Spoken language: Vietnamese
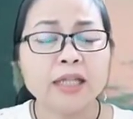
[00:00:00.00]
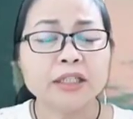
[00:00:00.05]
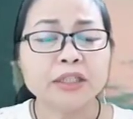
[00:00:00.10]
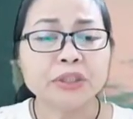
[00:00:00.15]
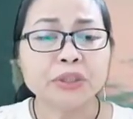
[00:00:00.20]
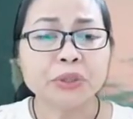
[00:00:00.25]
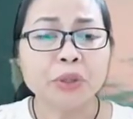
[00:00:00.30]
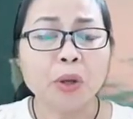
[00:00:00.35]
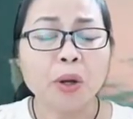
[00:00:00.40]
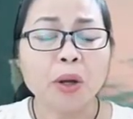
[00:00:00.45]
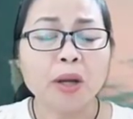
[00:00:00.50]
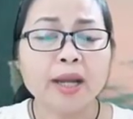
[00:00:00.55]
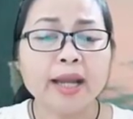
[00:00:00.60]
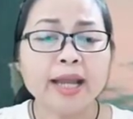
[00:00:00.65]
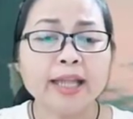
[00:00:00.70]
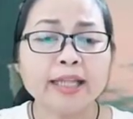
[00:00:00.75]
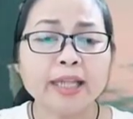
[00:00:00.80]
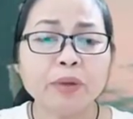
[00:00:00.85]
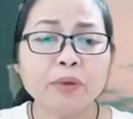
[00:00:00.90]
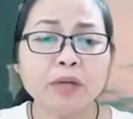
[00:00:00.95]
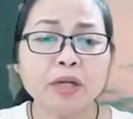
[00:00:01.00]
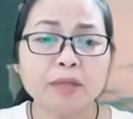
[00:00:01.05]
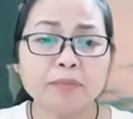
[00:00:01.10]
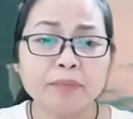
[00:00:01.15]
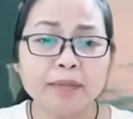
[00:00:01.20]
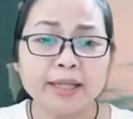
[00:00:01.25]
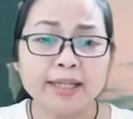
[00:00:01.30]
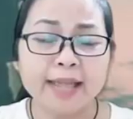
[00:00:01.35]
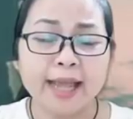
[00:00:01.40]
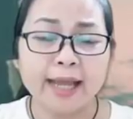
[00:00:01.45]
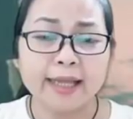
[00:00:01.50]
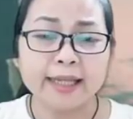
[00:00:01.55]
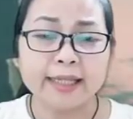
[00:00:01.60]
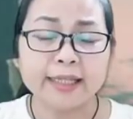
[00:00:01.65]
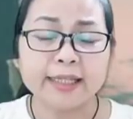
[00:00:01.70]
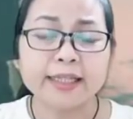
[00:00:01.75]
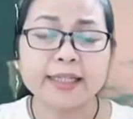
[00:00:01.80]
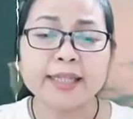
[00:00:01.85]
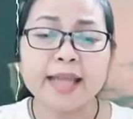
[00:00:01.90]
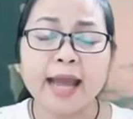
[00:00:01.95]
Người con nghe theo lời mẹ dạy,
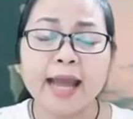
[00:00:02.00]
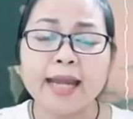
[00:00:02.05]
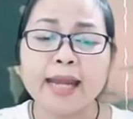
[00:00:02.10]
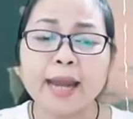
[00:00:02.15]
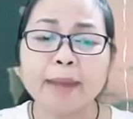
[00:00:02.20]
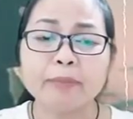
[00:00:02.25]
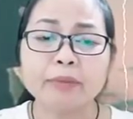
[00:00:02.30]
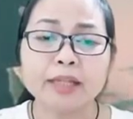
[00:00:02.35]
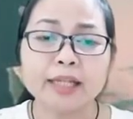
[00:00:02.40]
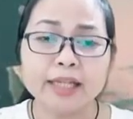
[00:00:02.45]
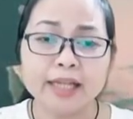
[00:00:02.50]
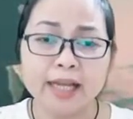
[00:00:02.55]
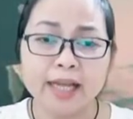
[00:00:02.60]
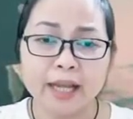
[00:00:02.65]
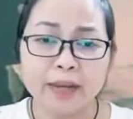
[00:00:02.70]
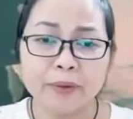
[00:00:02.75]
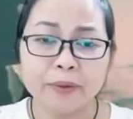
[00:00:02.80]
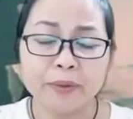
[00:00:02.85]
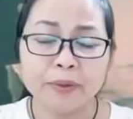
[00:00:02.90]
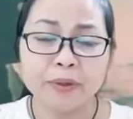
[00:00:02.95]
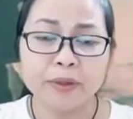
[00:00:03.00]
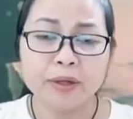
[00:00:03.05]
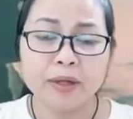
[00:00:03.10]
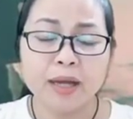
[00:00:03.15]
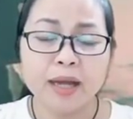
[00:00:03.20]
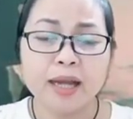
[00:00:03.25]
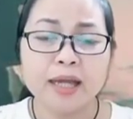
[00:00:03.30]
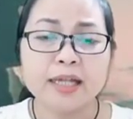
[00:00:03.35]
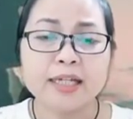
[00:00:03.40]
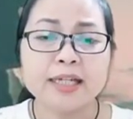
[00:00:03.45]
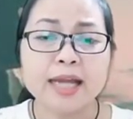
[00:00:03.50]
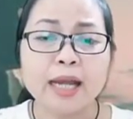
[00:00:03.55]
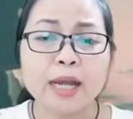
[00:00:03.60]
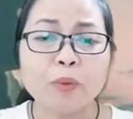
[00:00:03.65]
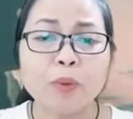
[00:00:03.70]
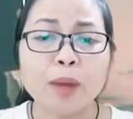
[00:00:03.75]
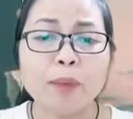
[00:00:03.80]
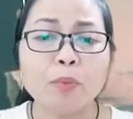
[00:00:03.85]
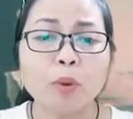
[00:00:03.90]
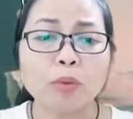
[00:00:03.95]
giả làm tỳ kheo. Trải
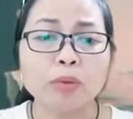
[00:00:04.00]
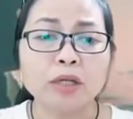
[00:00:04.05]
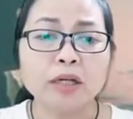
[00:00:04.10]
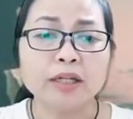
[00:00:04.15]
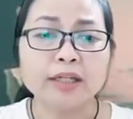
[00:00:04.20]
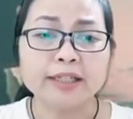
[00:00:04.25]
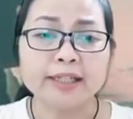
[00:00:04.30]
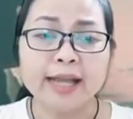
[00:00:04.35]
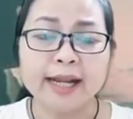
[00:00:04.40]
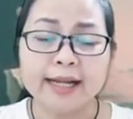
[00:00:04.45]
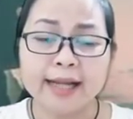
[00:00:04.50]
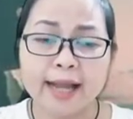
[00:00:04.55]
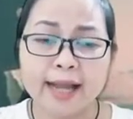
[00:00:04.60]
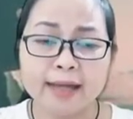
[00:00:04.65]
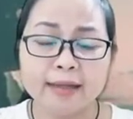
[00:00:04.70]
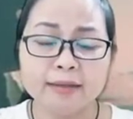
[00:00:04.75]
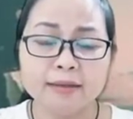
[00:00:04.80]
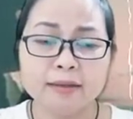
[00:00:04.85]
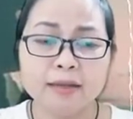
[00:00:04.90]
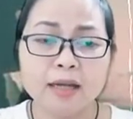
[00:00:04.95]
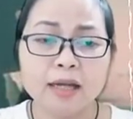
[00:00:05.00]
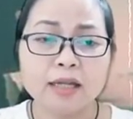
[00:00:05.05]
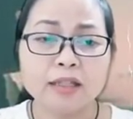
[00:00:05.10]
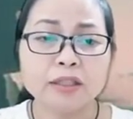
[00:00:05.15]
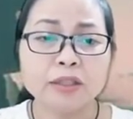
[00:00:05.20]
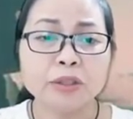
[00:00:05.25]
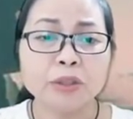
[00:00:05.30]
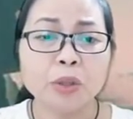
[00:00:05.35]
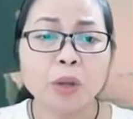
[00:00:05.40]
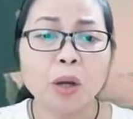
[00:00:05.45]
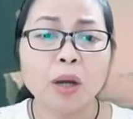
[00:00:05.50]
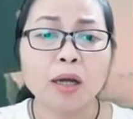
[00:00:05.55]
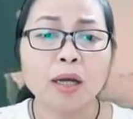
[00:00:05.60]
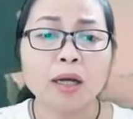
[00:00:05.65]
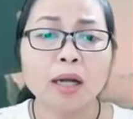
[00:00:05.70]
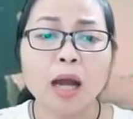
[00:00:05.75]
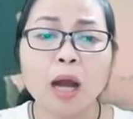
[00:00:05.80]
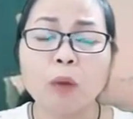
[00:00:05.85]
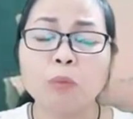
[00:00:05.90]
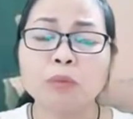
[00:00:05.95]
qua một thời gian ngắn, người con
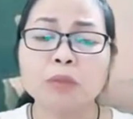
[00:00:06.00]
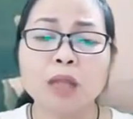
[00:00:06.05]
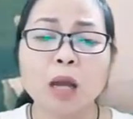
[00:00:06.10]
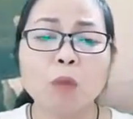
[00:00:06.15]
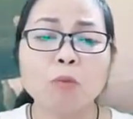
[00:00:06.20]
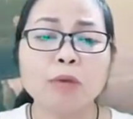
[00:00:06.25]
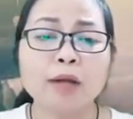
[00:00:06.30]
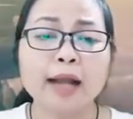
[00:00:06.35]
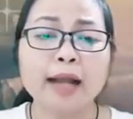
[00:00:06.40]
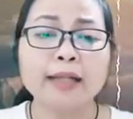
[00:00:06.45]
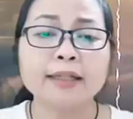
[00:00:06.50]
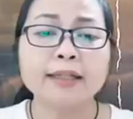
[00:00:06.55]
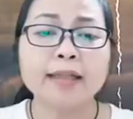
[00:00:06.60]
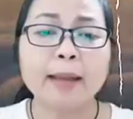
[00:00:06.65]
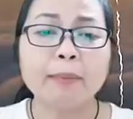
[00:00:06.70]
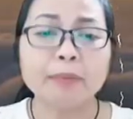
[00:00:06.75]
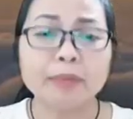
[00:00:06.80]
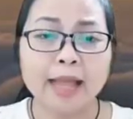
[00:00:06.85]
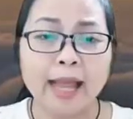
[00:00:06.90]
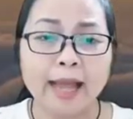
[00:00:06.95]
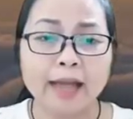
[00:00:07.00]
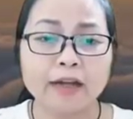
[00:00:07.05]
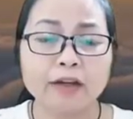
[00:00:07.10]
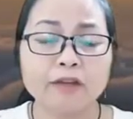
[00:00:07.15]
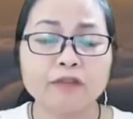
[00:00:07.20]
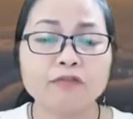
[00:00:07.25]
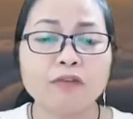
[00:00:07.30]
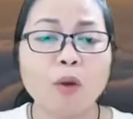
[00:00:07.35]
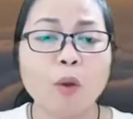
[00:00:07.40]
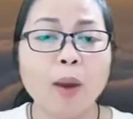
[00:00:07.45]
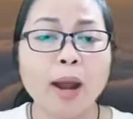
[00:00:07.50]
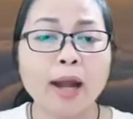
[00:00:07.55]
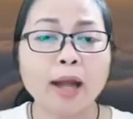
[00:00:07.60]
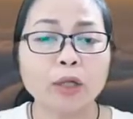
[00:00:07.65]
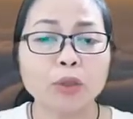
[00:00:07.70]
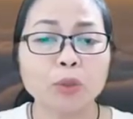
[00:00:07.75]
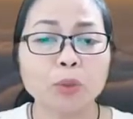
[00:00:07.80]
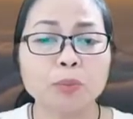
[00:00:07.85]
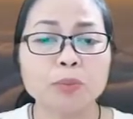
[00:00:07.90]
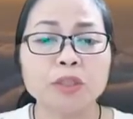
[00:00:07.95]
học thông cả Tam Tạng và hoàn
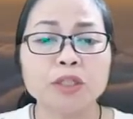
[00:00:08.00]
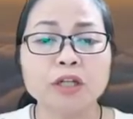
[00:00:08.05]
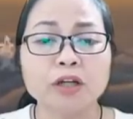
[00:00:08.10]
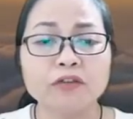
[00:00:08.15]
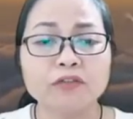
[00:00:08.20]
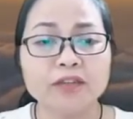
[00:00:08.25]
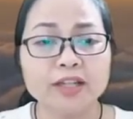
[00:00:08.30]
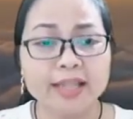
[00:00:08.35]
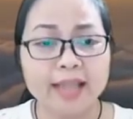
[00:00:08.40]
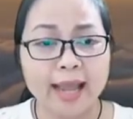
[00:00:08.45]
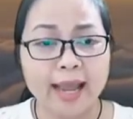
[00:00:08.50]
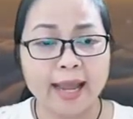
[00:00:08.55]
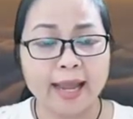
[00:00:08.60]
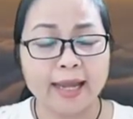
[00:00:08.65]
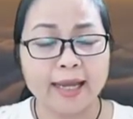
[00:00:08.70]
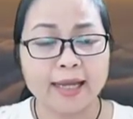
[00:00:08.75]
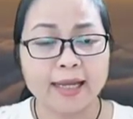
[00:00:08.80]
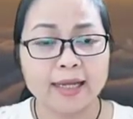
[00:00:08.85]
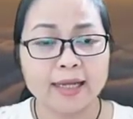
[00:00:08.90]
tục trở về nhà.